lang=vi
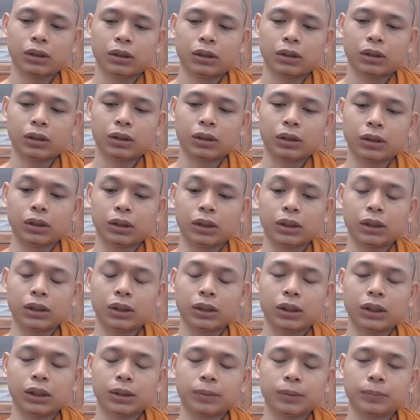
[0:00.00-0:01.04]
ở
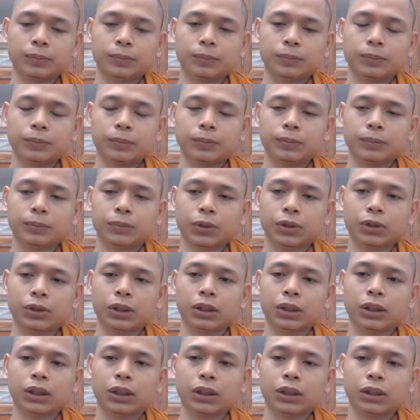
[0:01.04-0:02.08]
nơi đó có
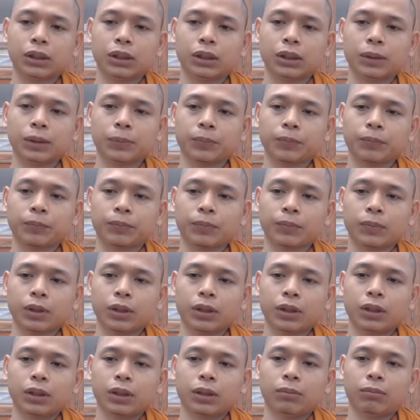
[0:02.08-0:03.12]
những nơi
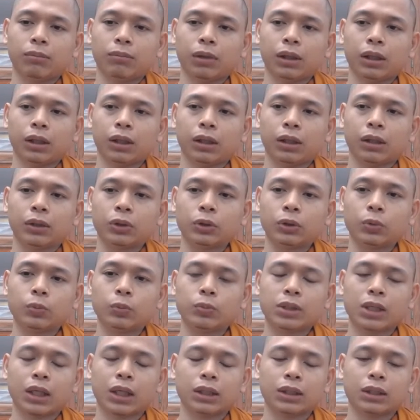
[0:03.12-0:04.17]
mà chúng
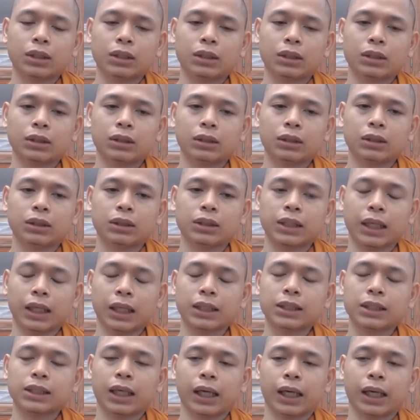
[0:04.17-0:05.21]
sanh
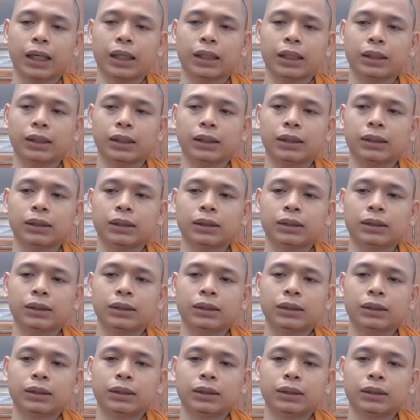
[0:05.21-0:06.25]
sẵn sàng
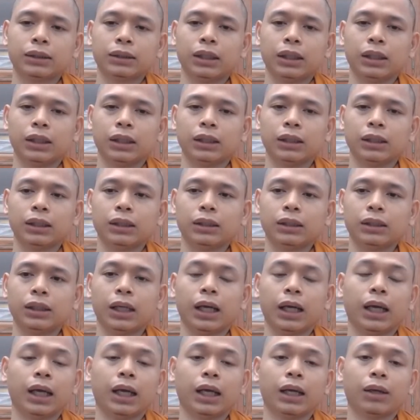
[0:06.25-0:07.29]
để
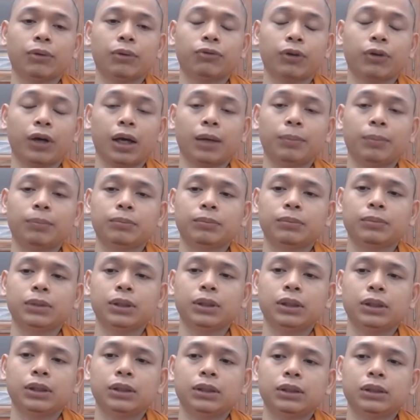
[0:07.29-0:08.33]
nghe pháp
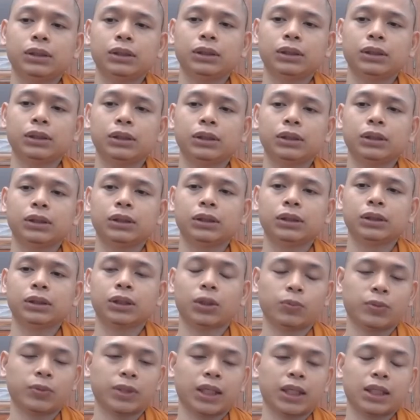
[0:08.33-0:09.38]
nhưng
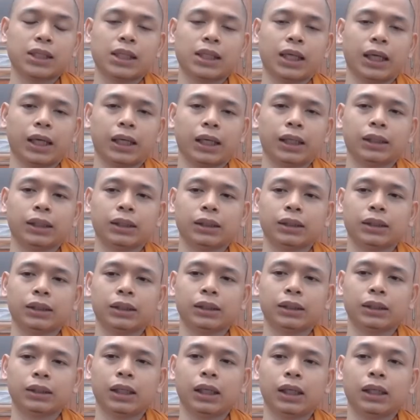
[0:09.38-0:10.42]
không sẵn sàng
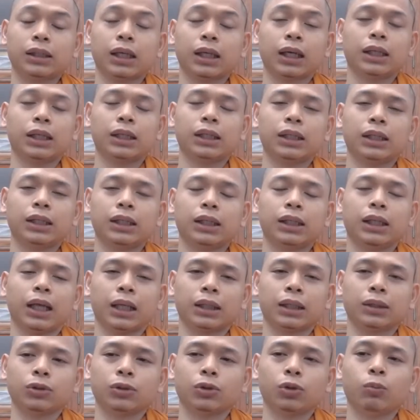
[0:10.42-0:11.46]
để thấy hình
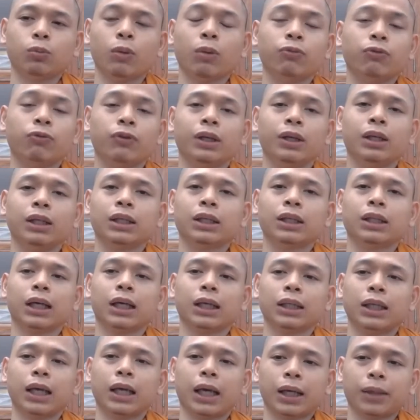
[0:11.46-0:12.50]
ảnh của một vị trên
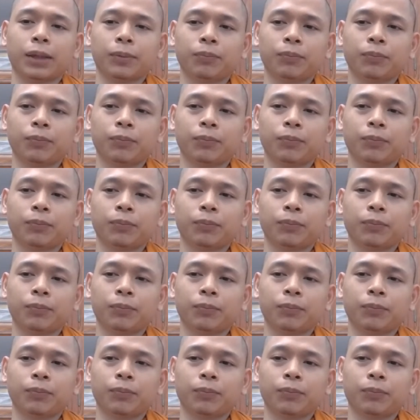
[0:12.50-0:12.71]
đẳng giác